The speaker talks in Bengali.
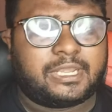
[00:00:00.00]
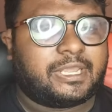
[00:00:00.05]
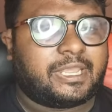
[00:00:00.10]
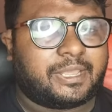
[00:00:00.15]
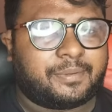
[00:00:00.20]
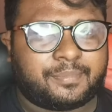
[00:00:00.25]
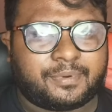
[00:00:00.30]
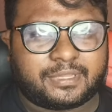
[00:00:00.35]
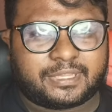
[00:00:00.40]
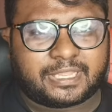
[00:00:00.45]

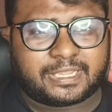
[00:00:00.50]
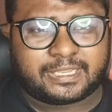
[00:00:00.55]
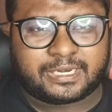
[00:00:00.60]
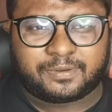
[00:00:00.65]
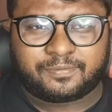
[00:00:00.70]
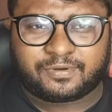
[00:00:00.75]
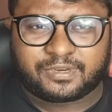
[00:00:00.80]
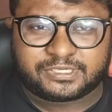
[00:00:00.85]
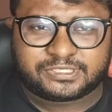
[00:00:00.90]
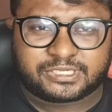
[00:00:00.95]
এমনিতে এখানে
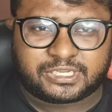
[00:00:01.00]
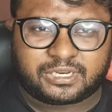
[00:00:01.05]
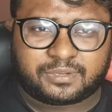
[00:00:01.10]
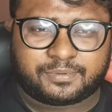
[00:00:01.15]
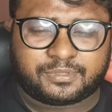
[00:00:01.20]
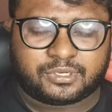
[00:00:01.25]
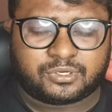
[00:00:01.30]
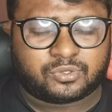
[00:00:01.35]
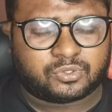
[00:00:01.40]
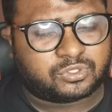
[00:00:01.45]
ফ্রেশার
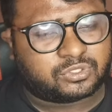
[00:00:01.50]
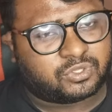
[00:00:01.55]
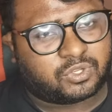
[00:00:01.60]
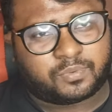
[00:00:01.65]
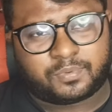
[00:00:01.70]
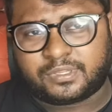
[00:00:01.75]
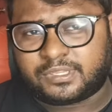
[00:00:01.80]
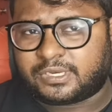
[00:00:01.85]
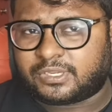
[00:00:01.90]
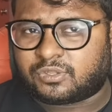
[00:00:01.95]
আবেদন করতে
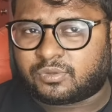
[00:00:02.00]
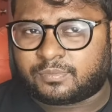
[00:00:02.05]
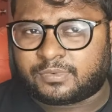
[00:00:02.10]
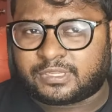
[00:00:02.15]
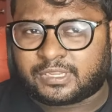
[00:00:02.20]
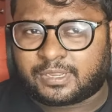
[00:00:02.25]
পারবে যেটা তোমরা